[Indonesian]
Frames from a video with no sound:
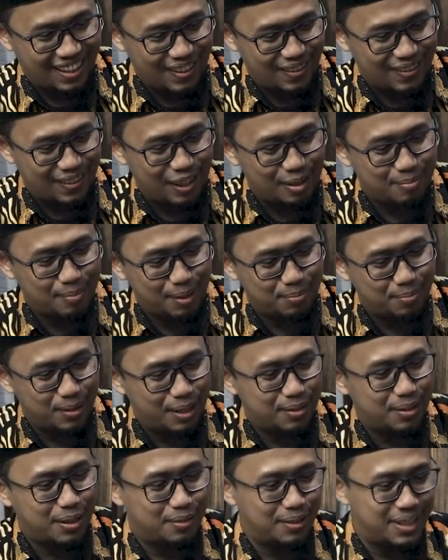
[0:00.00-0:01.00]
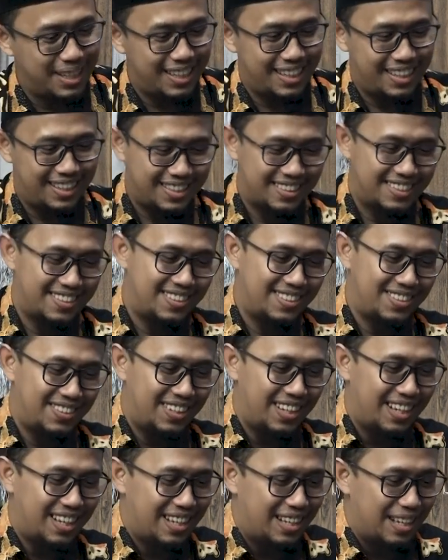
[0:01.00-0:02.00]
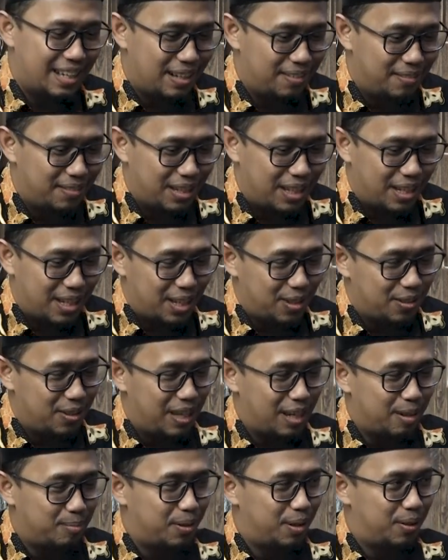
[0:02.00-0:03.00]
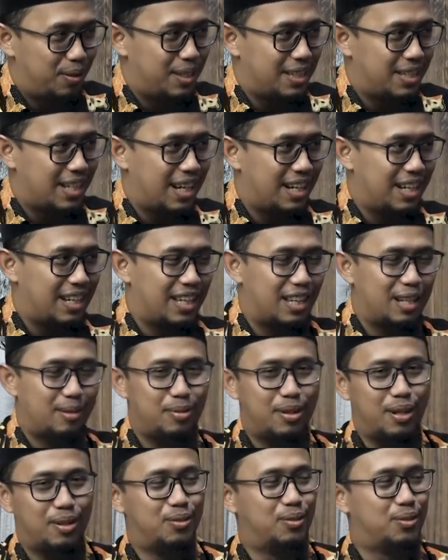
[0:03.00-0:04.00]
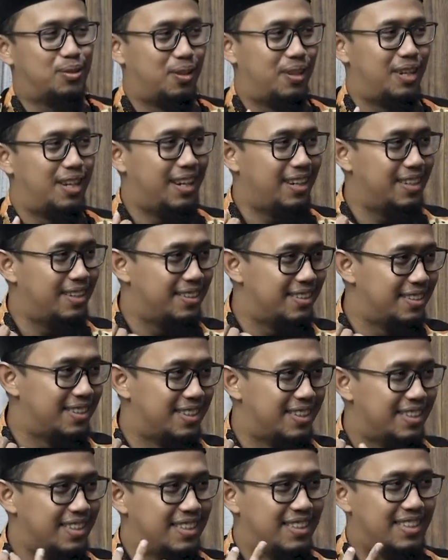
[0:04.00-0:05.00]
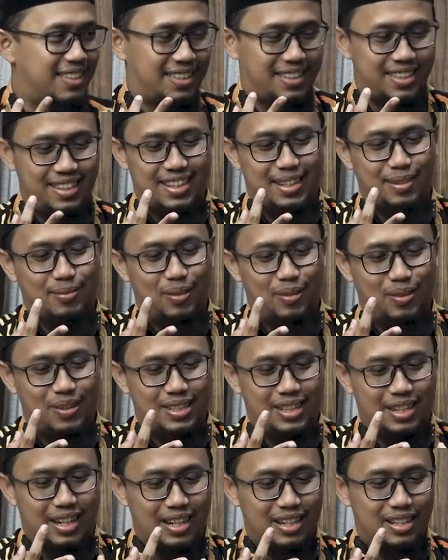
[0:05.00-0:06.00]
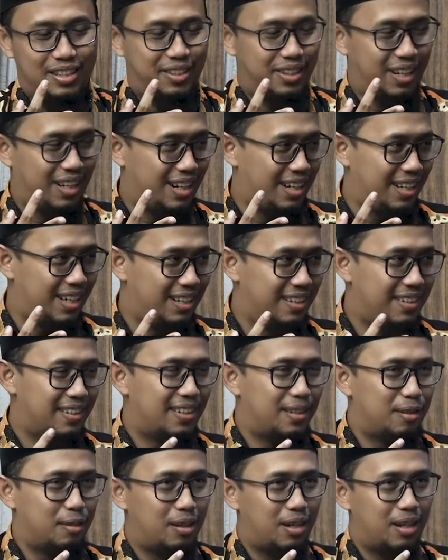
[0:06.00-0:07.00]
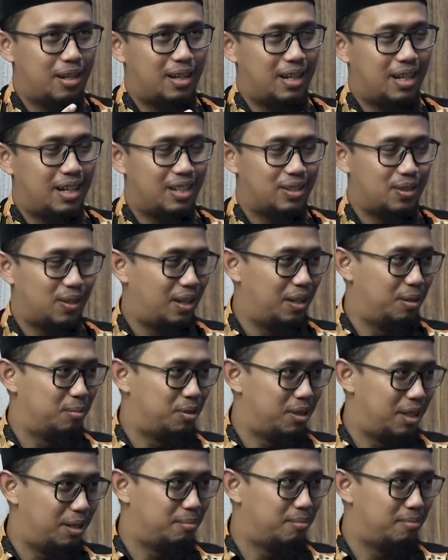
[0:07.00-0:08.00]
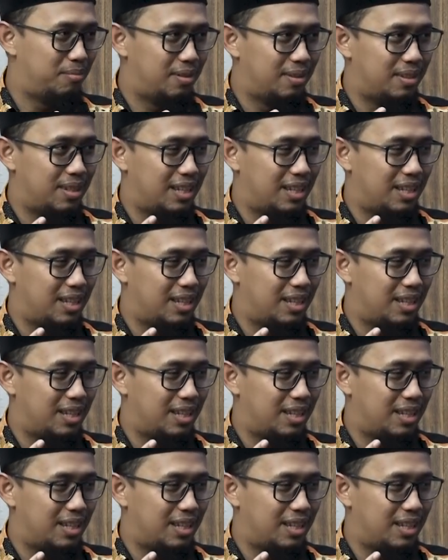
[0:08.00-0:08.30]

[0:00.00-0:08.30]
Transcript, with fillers: Kalau Imam Nawawi ya itu yang menuliskan kitab Riyadhus Shalihin, yang menuliskan syarah uh, Sahih Muslim